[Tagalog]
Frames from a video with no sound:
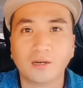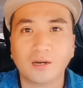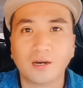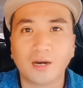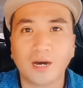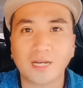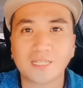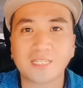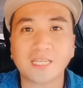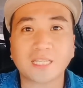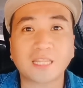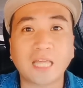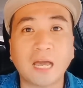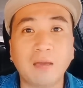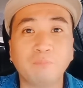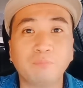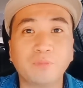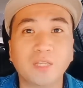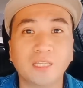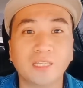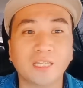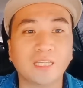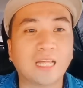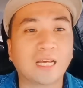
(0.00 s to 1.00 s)
ha, sa time
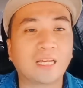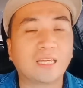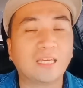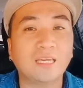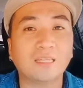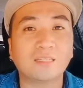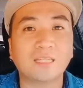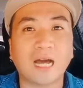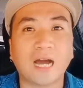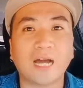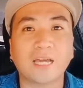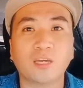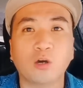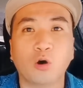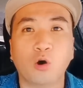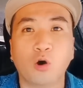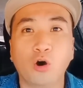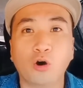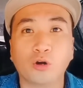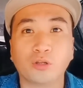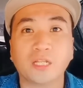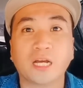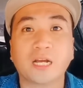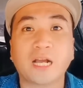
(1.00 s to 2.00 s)
din na nagkita kayo
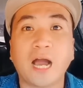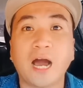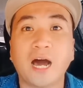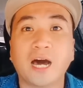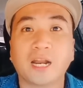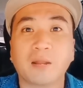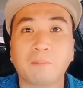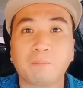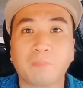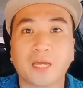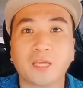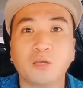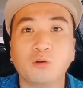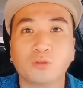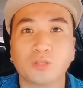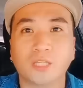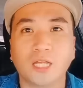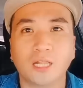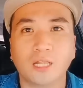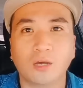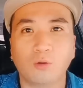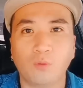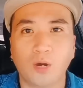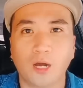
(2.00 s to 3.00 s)
or nagkaharap kayong
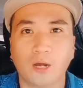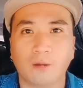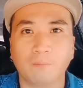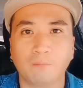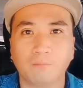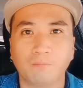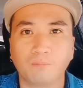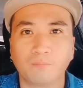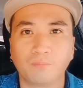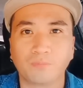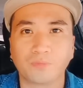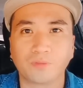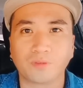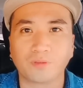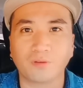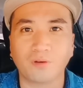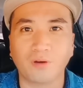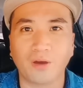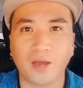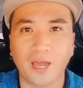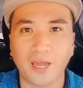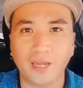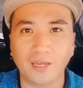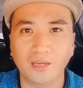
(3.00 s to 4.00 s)
dalawa.
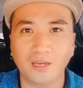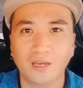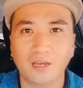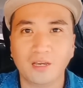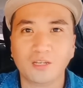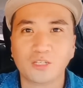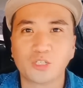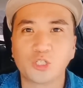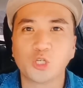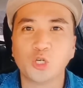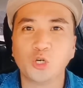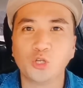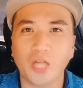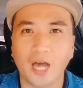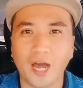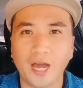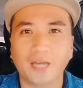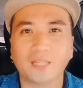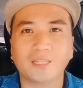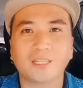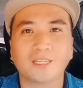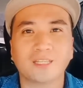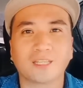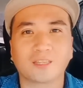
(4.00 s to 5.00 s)
Okay? So yun
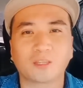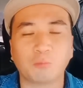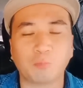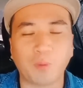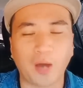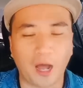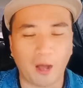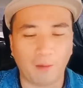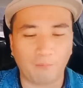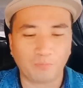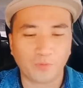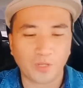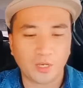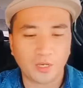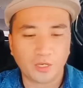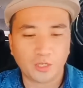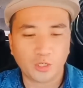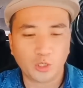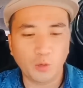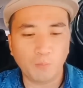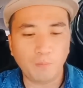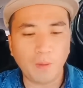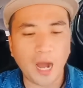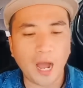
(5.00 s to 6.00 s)
ha, and then ito pa.
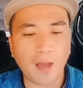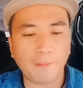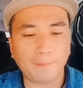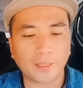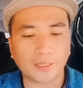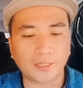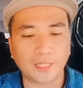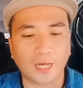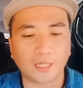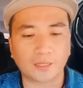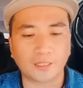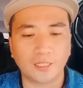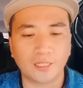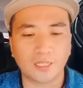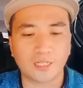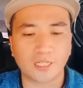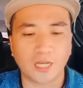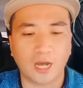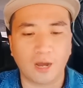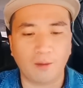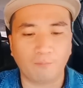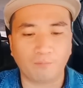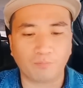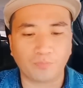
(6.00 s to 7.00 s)
Yung pang-apat natin
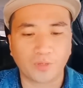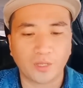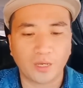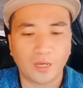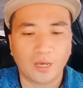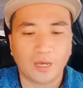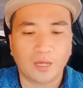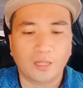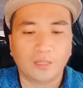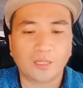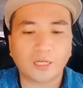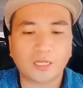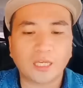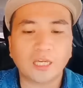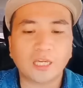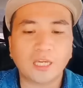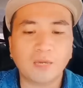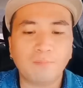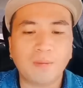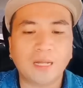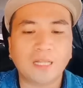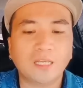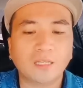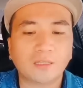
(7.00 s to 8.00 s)
is um,
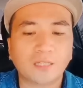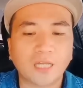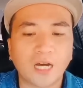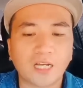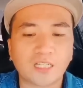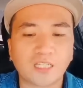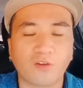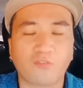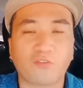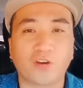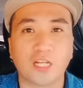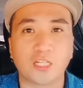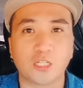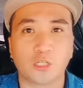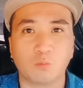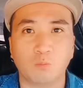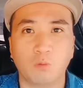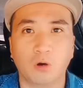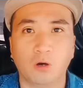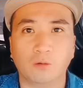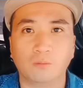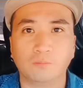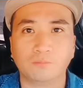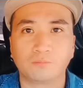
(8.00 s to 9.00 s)
nakikibalita sa friends
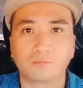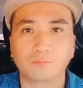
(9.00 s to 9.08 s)
mo.